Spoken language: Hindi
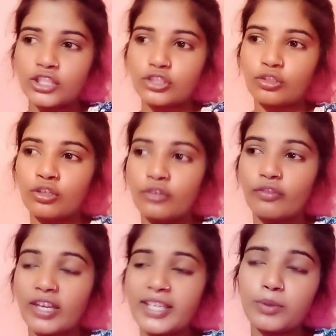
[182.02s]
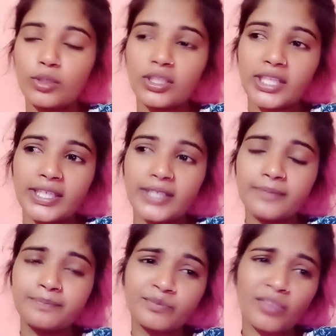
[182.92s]
तो वही बोल रहे हैं
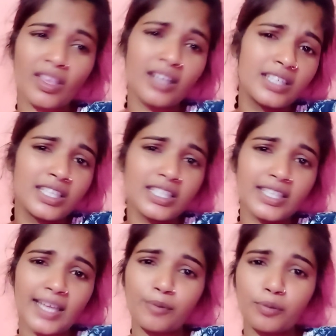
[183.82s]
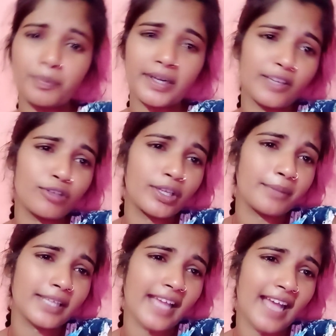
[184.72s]
कि आप लोग पढ़ने उड़ने
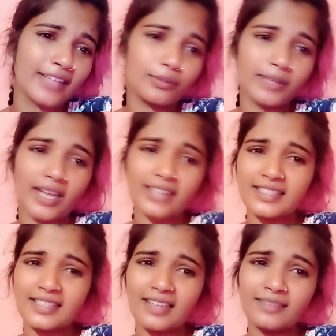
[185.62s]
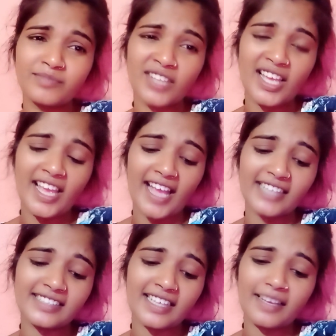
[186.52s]
में ध्यान दो मेरा जैसा
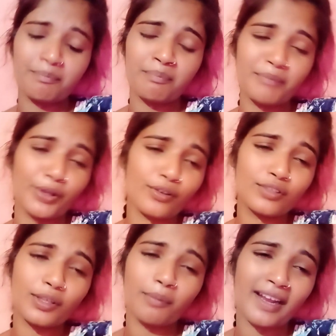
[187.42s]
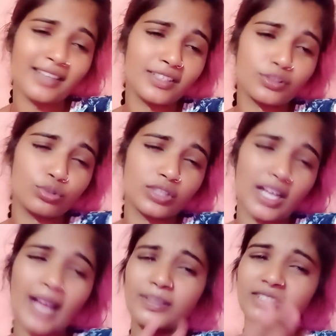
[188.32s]
ऐसे वीडियो वीडियो बनाने से कुछ
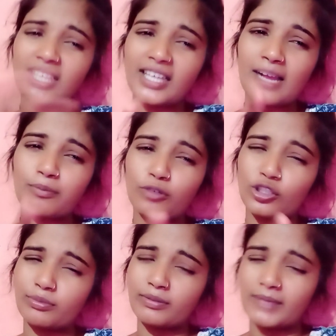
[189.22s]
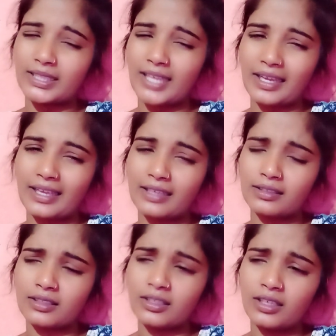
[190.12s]
काम नहीं चलेगा आप लोग कभी बता रहे
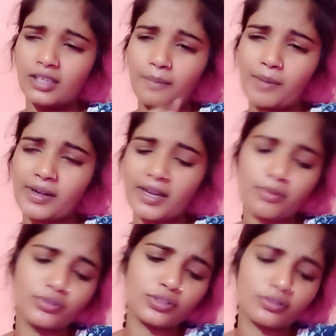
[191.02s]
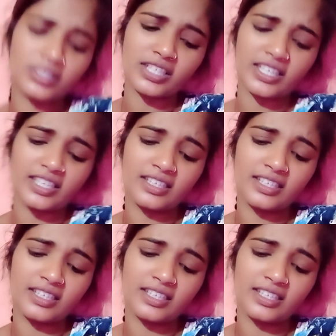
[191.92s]
हैं पढ़ना बहुत ज़रूरी है